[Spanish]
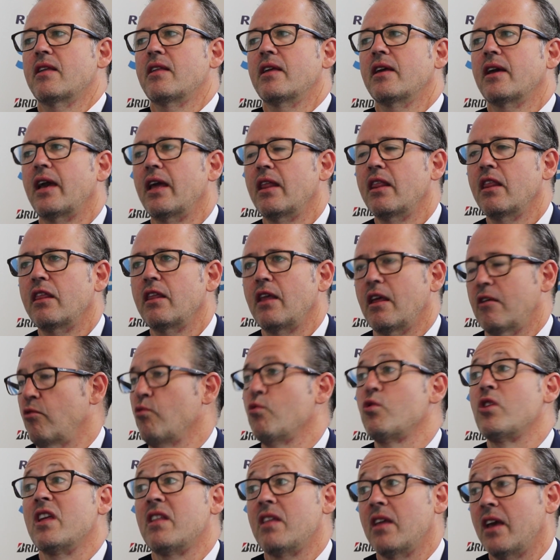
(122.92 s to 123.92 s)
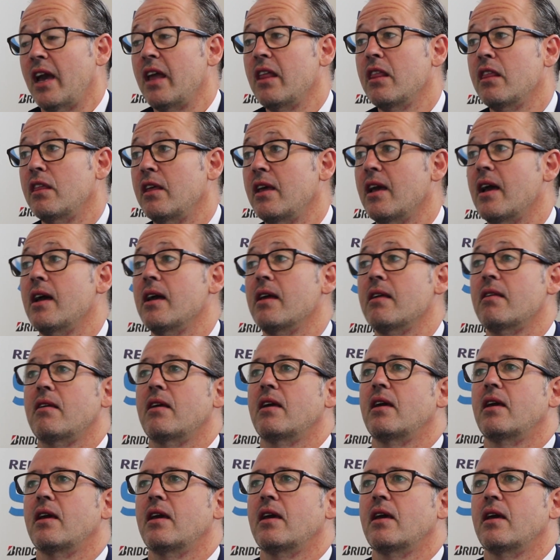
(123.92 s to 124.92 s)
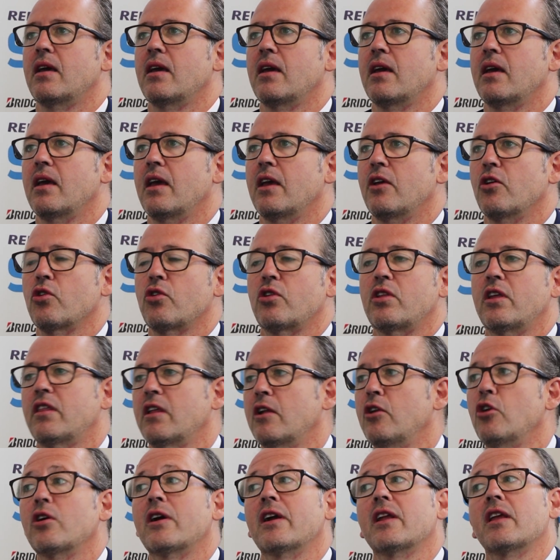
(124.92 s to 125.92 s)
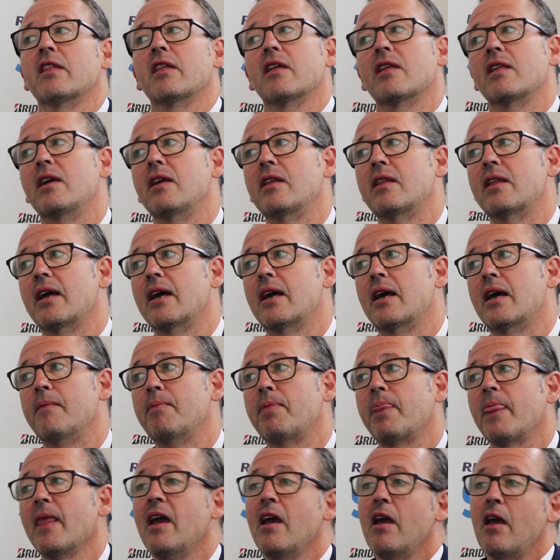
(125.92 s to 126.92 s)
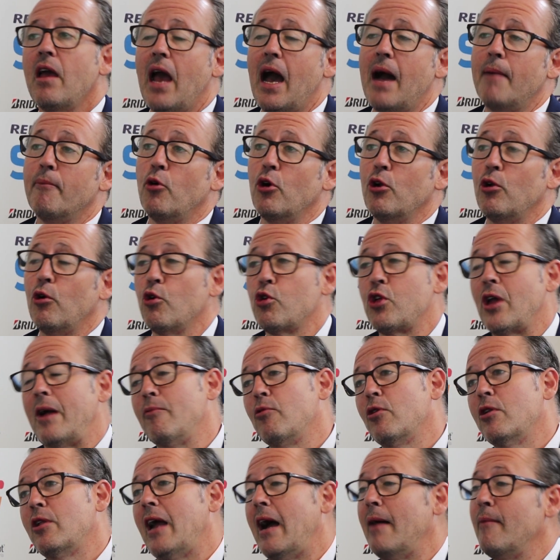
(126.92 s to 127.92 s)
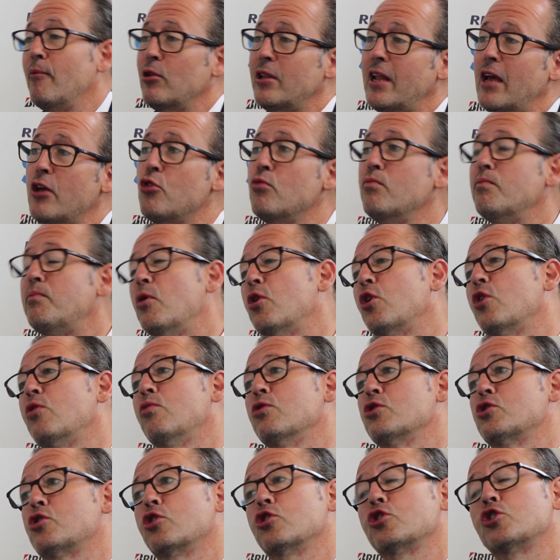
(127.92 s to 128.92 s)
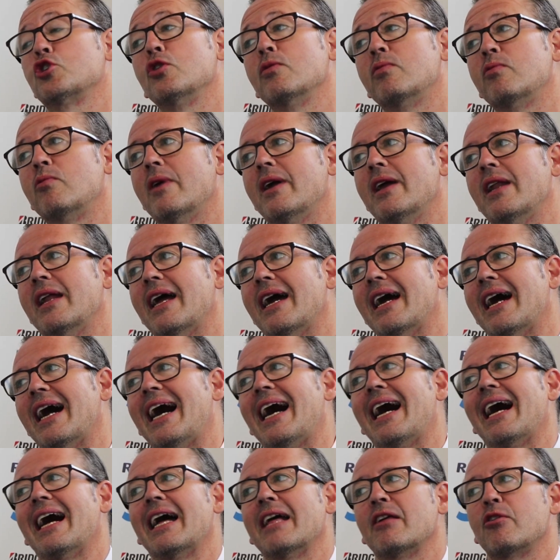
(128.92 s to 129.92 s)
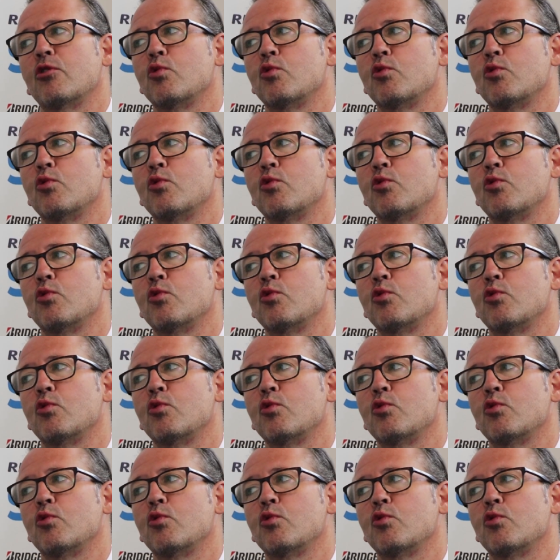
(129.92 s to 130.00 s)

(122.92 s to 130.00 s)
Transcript: exigencias, sus exigencias, eh, ellos dicen lo que necesita, os amoldáis un poco vuestro software a